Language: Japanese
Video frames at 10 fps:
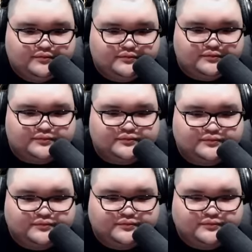うん
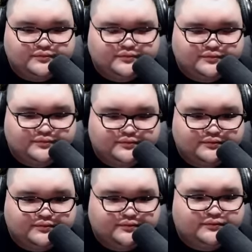
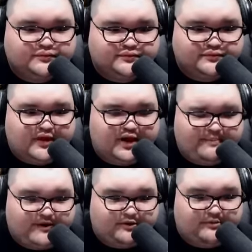うん大
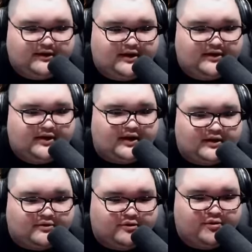パン飛ばれてん
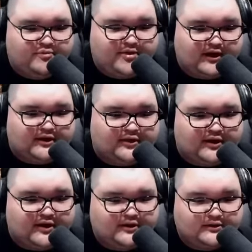ねこれ俺もなんだよな